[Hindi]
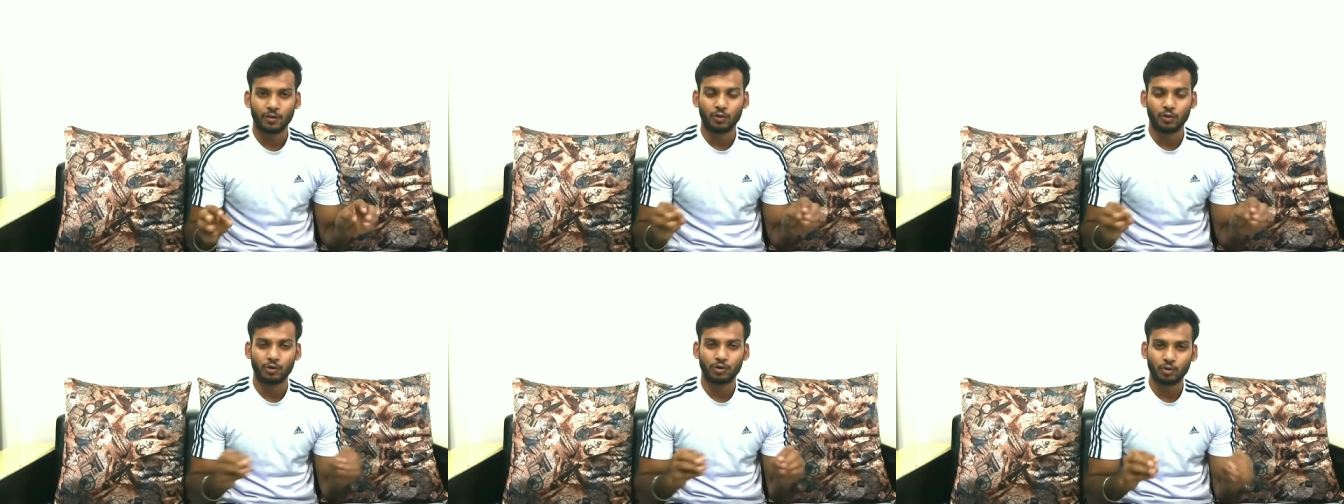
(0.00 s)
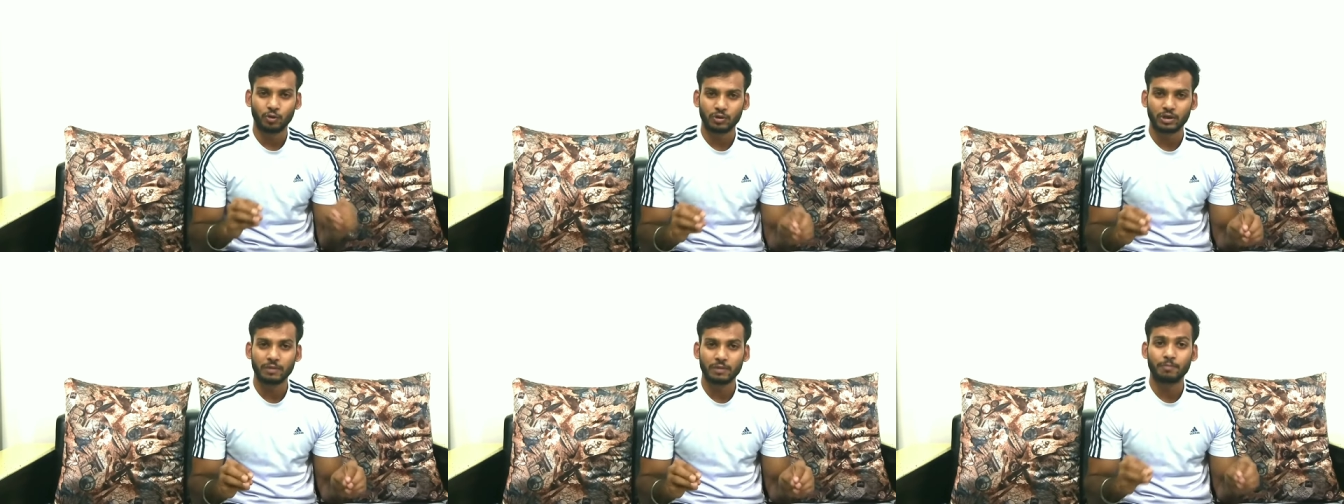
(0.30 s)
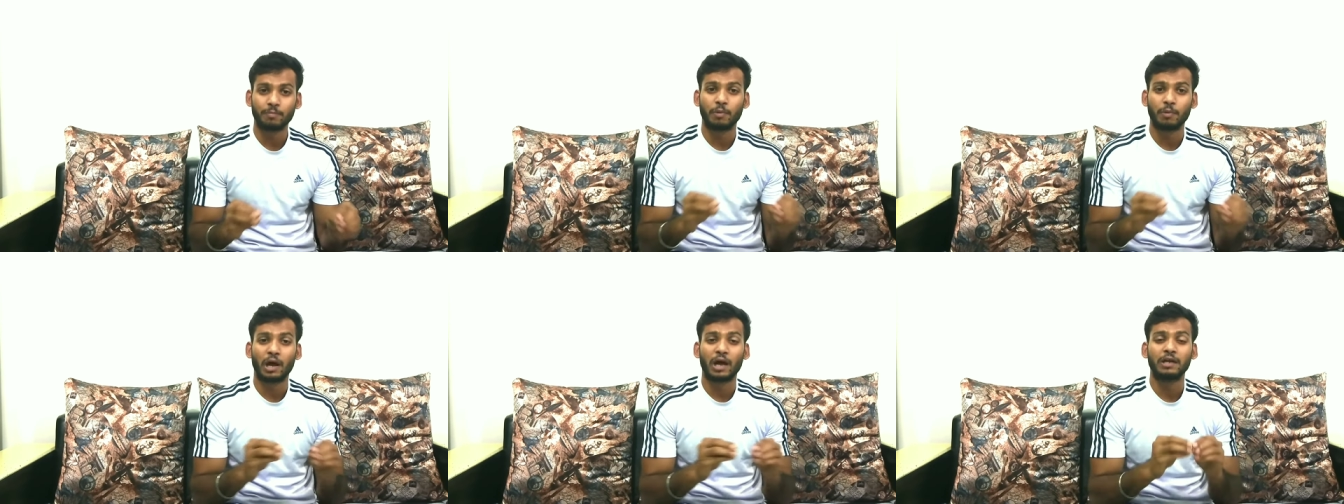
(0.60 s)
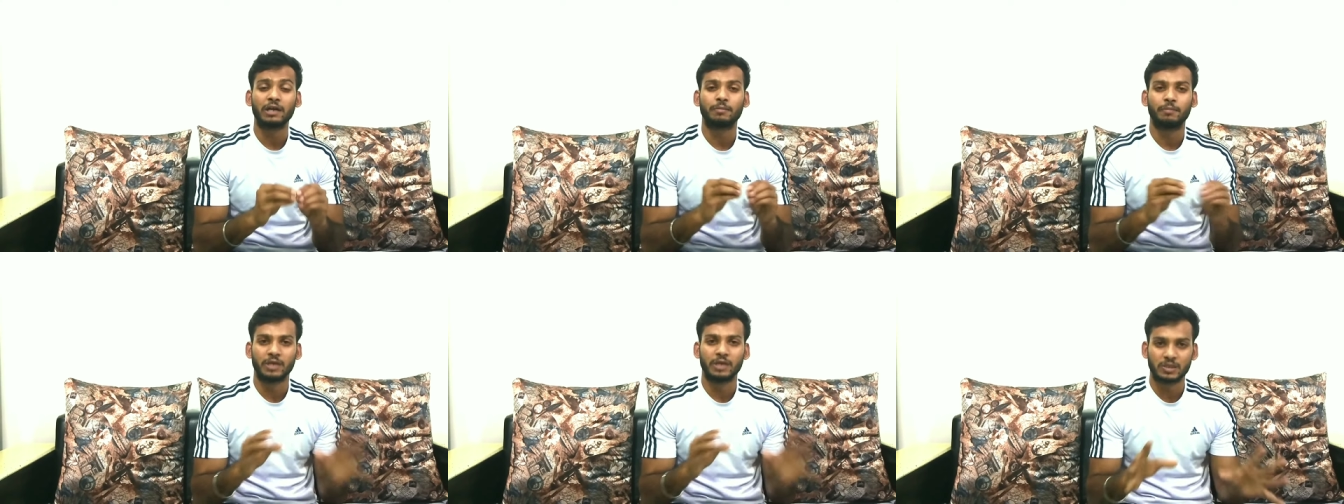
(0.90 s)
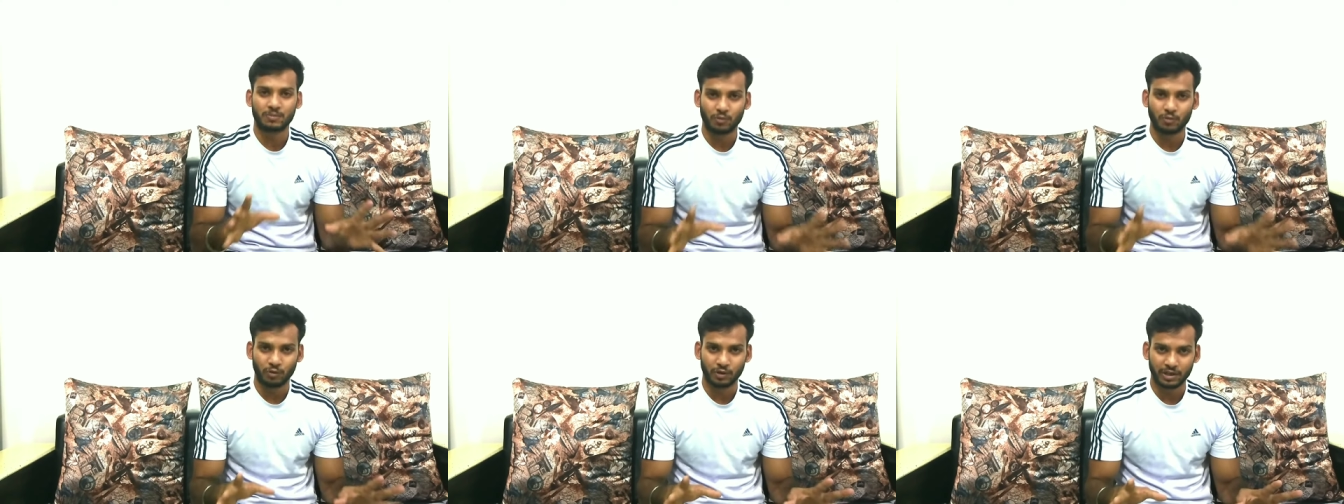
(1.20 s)
वो टोटली प्लांट
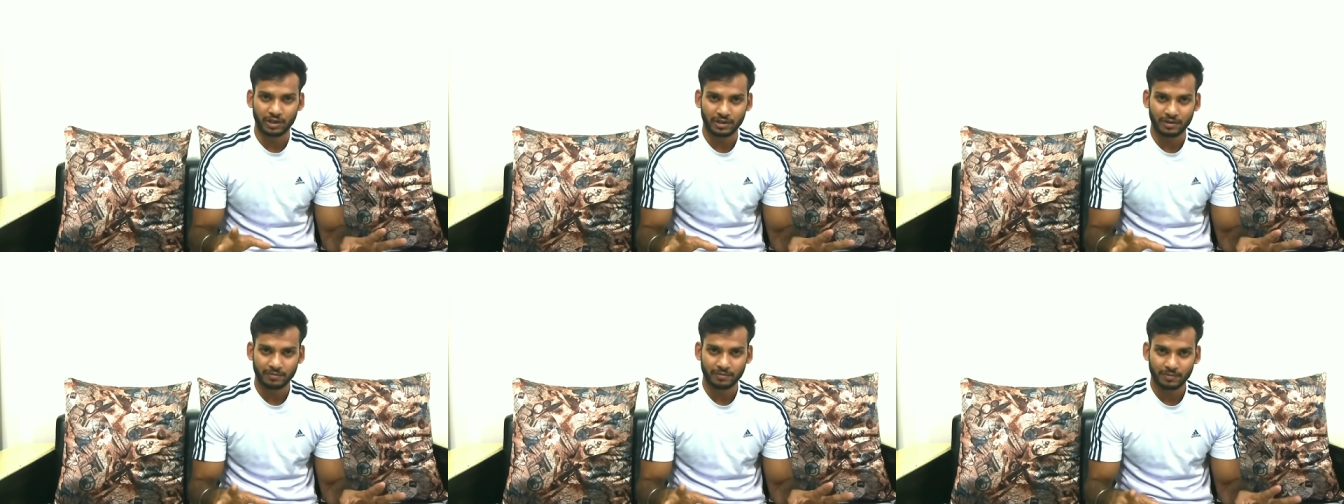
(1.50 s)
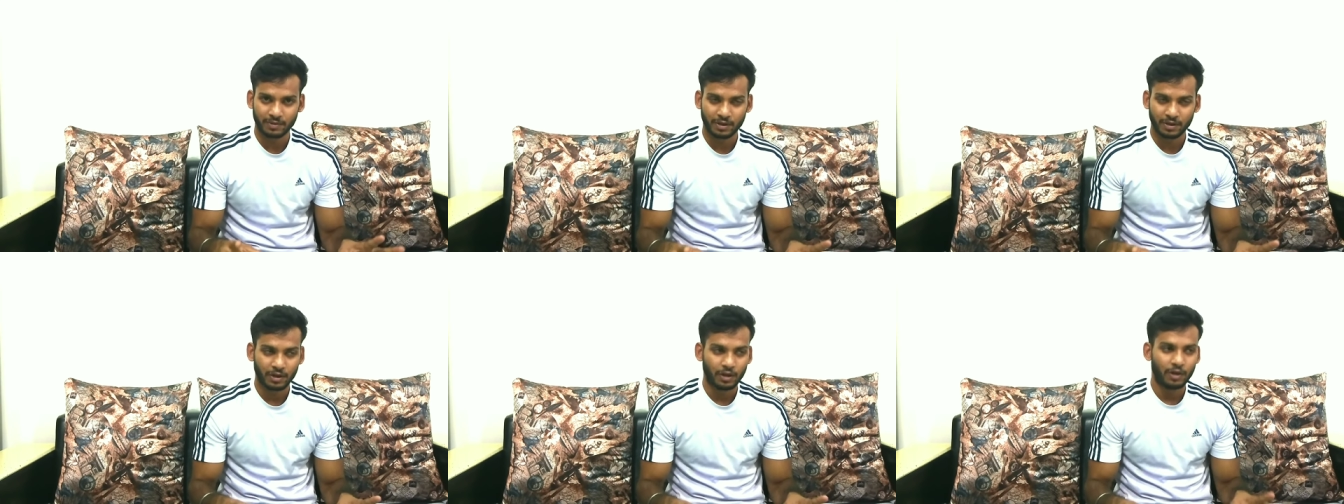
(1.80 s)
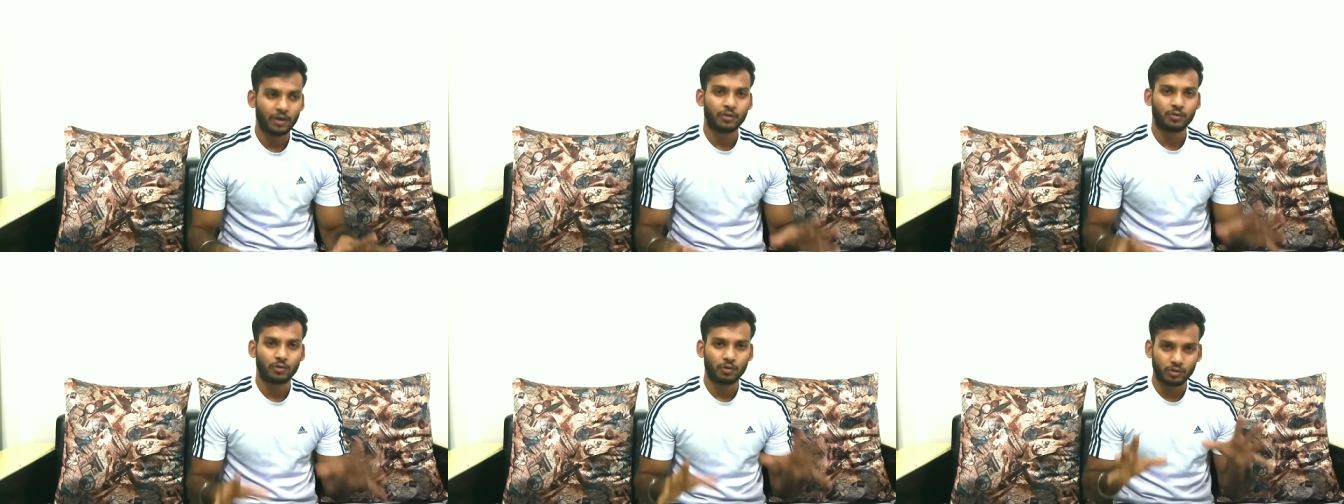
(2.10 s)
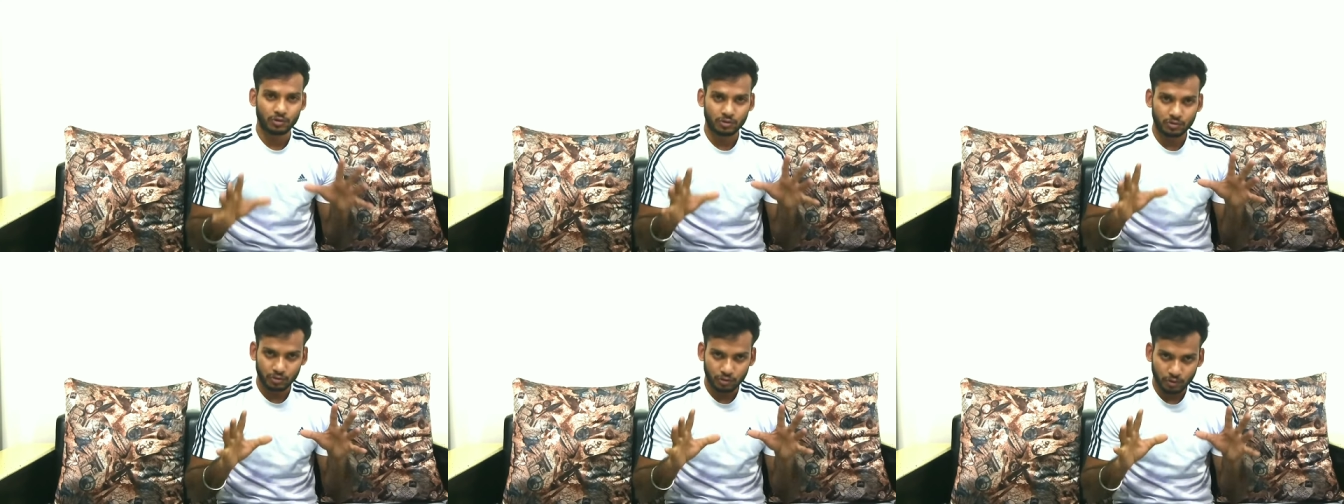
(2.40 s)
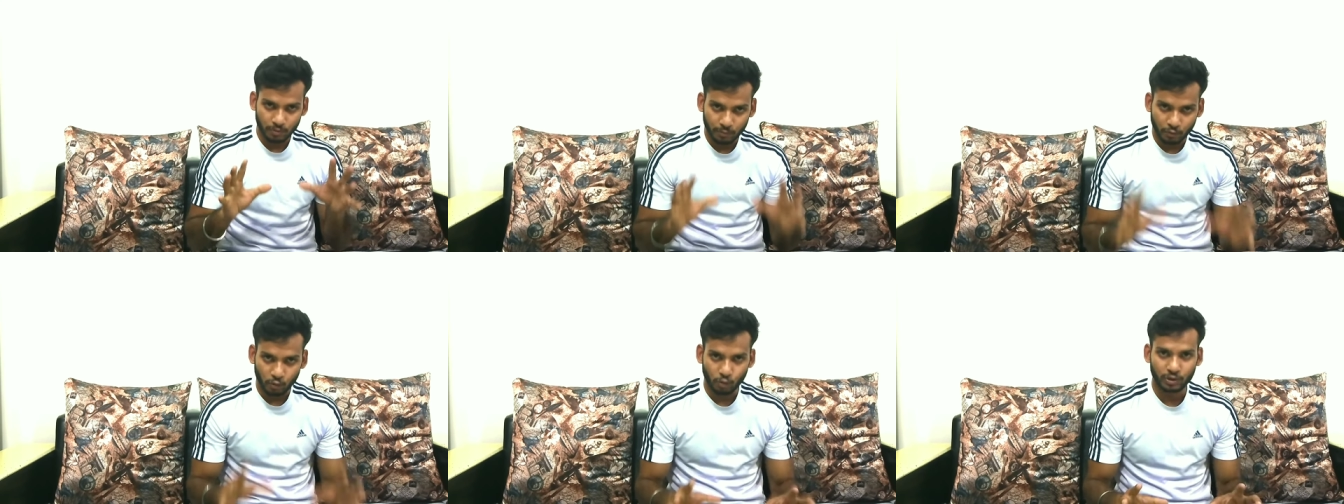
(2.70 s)
बेस्ड प्रोटीन है तो
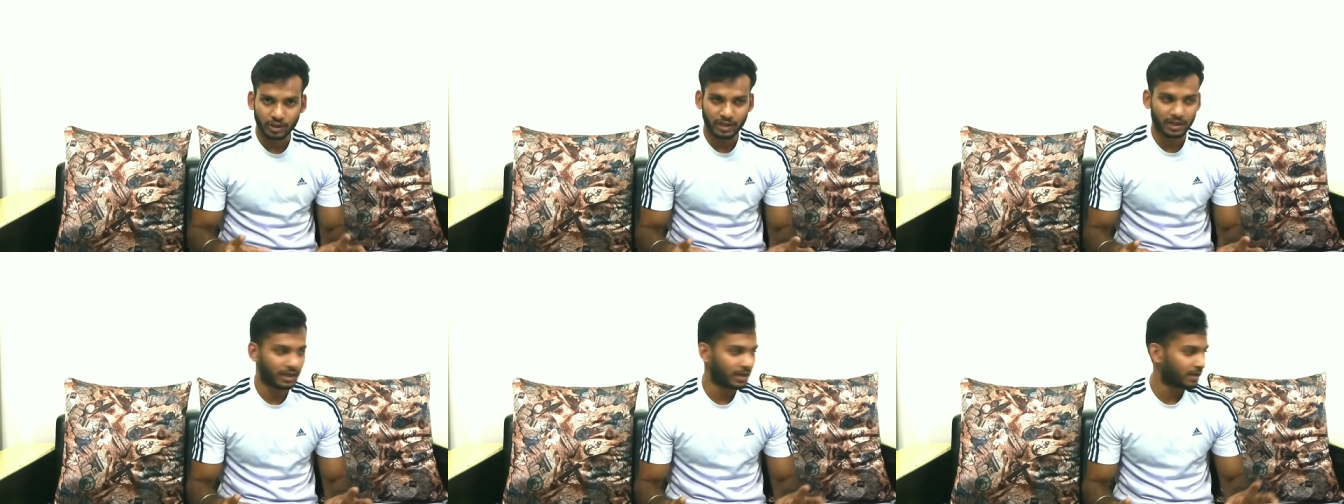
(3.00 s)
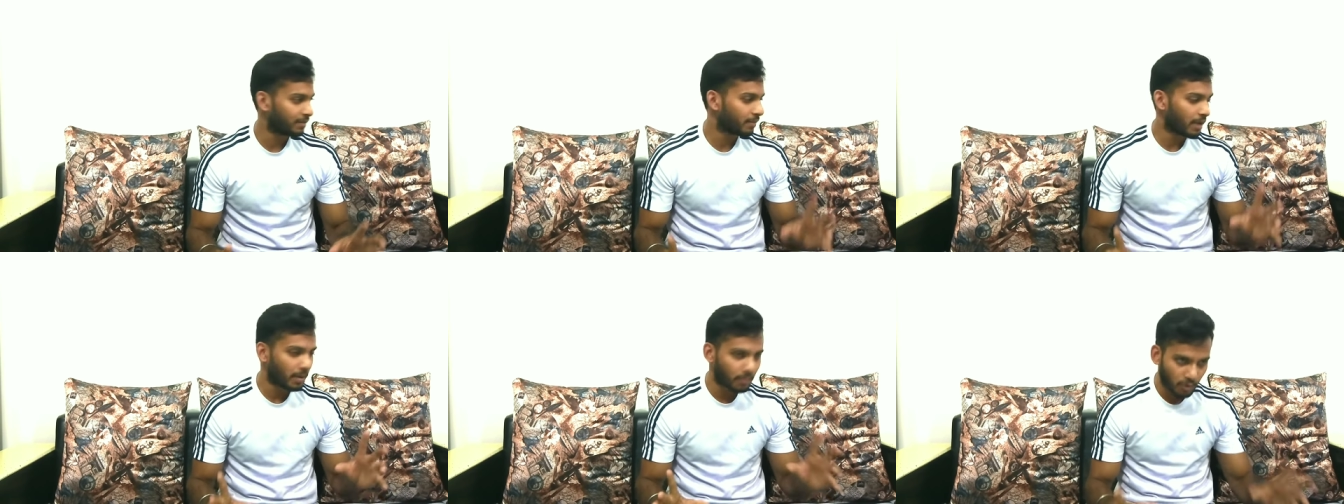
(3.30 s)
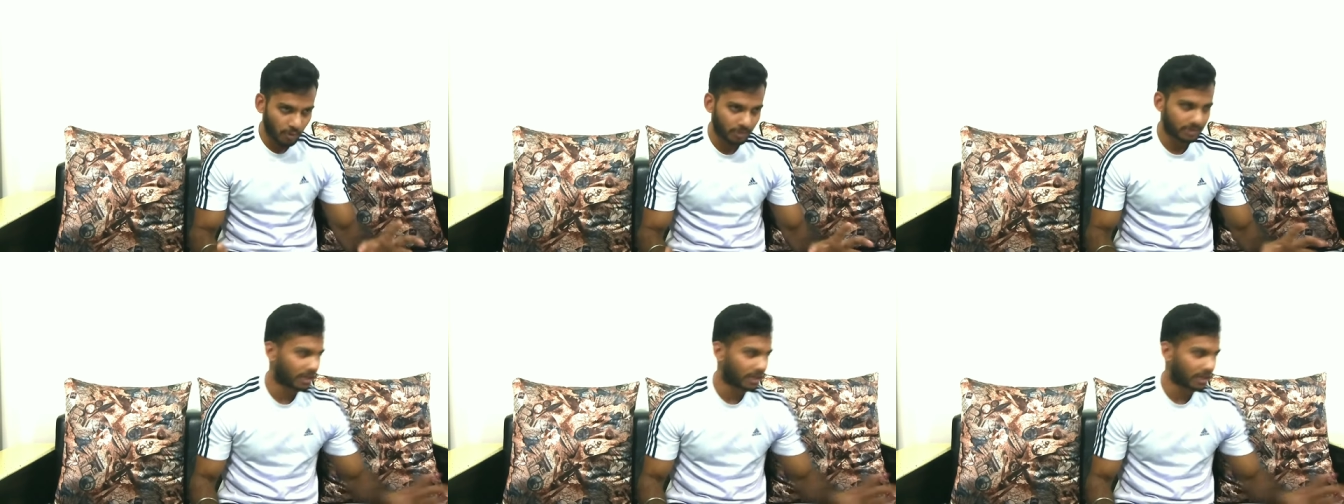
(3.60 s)
जो प्रोटीन है मैं आपको